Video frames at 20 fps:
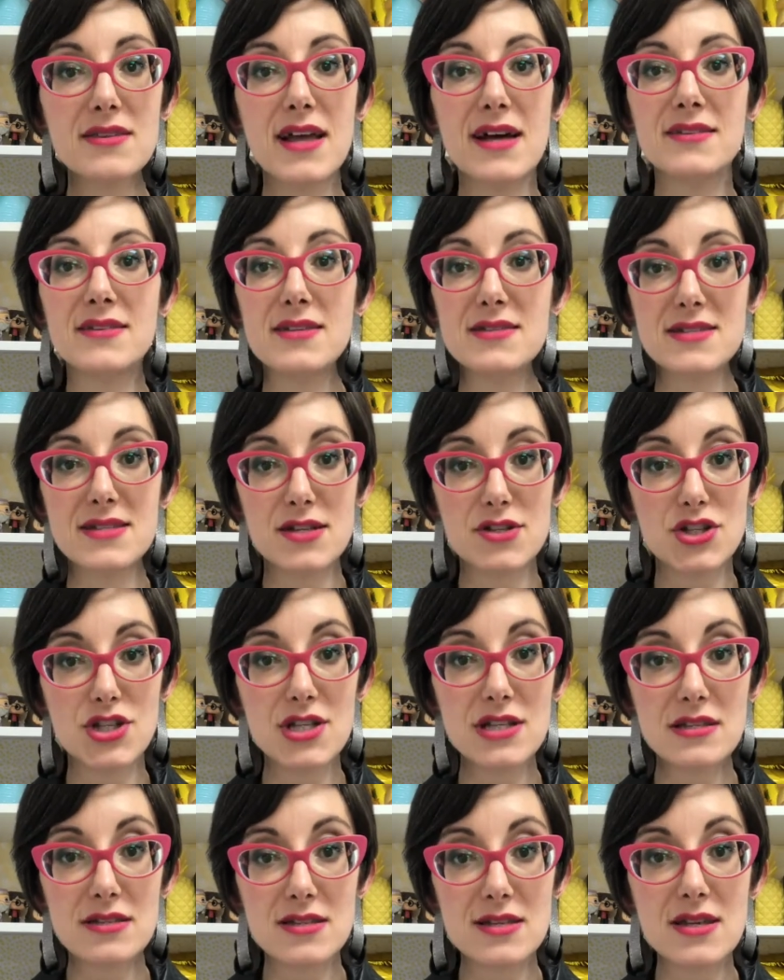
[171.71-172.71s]
tanti
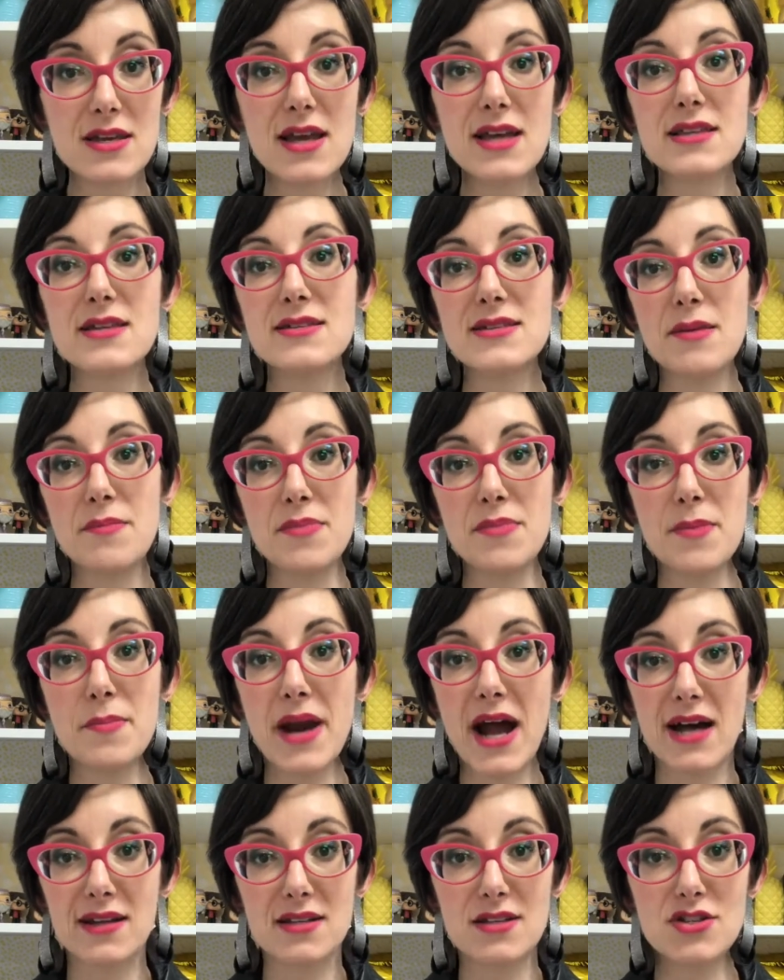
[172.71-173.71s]
esercizi ed esempi
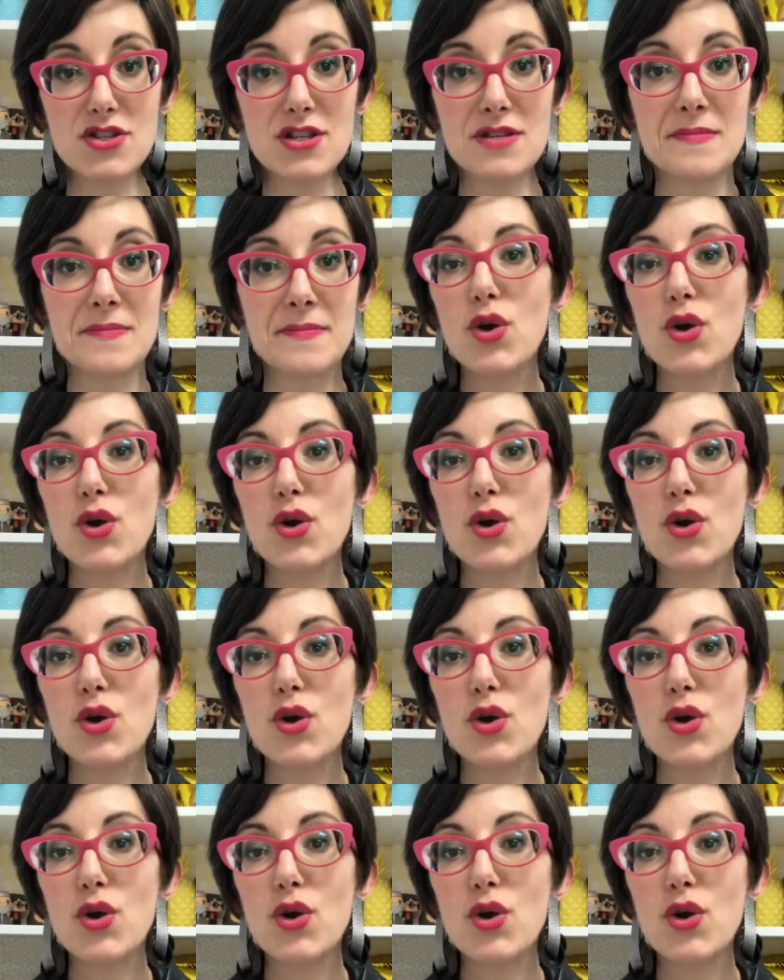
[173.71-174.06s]
pratici.